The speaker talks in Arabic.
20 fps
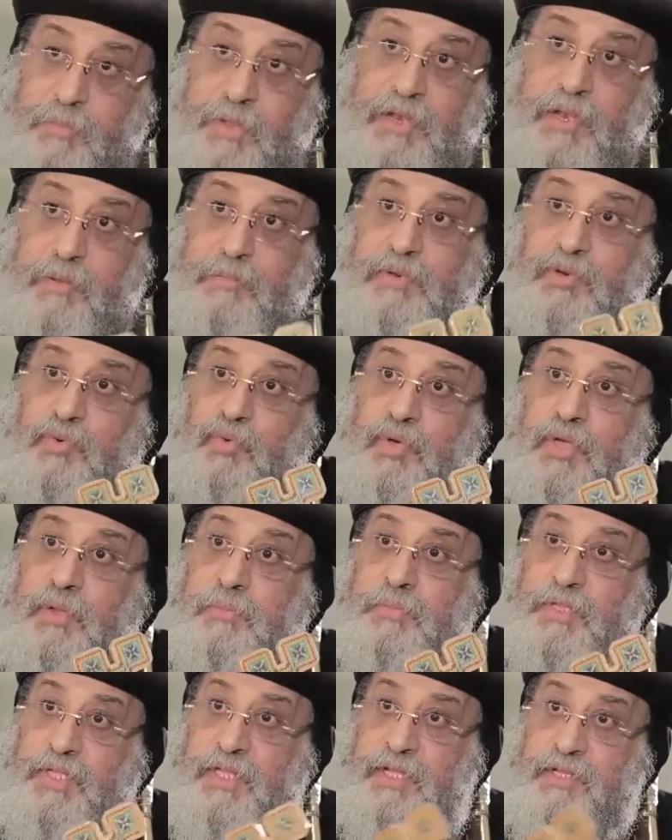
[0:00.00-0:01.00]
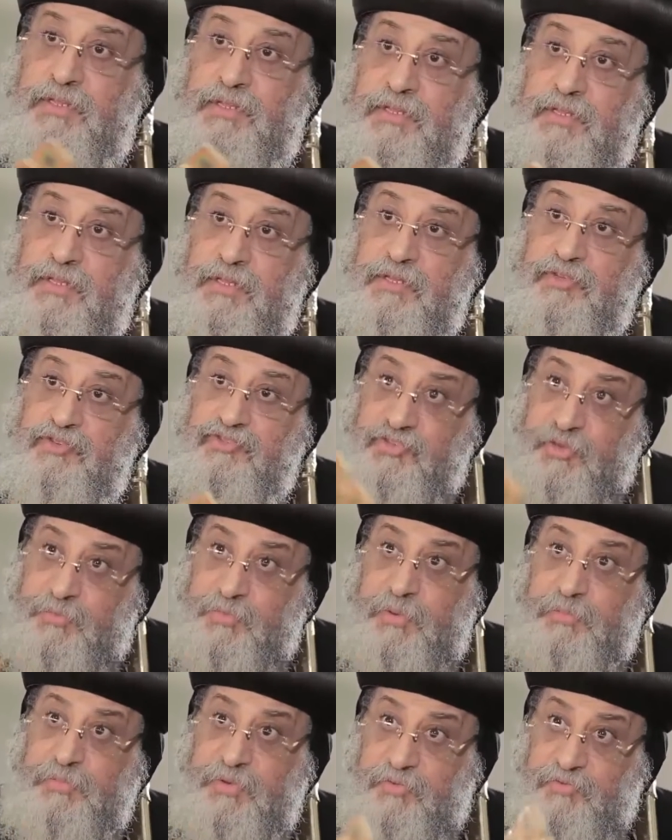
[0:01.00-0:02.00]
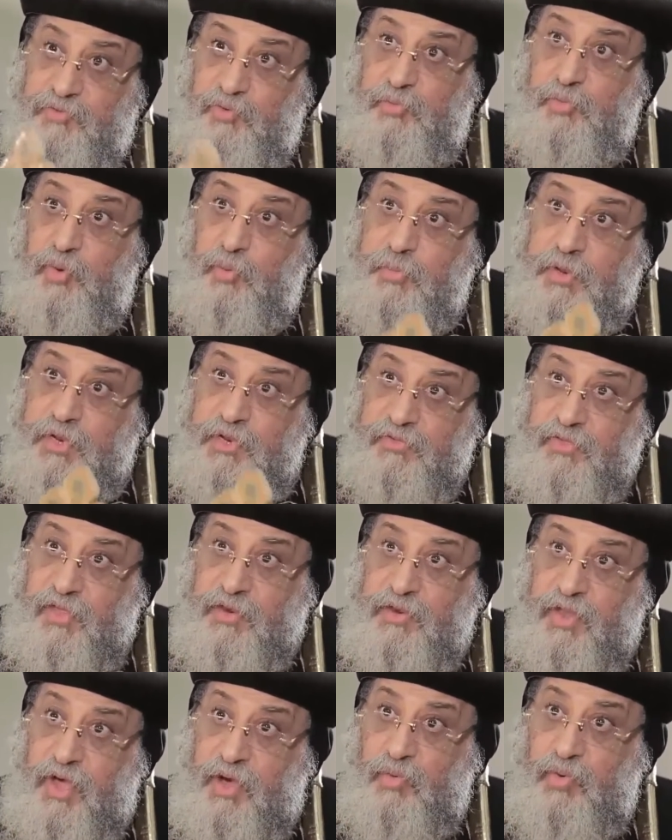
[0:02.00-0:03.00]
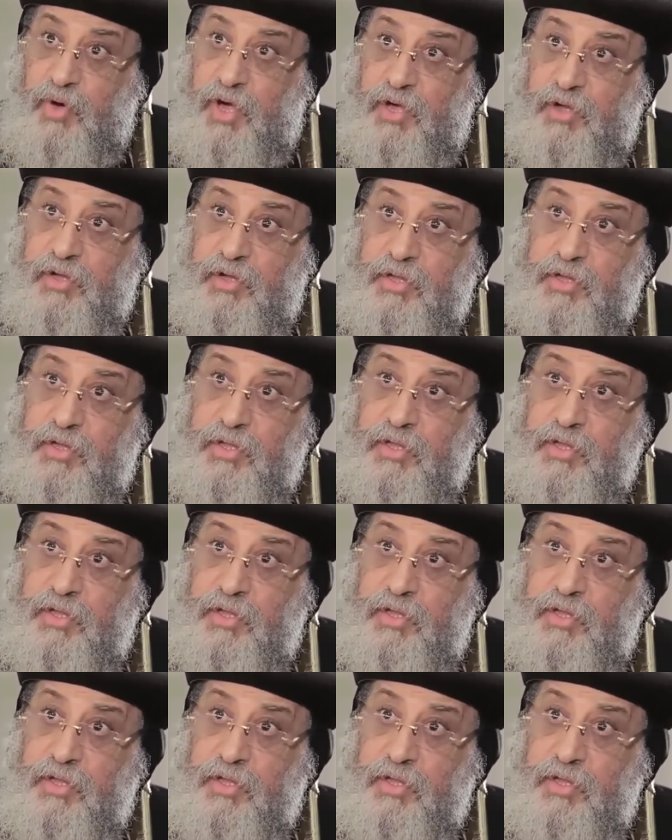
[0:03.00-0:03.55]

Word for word: وعملنا منه كميات الشباب نفسهم هم اللي صنعوها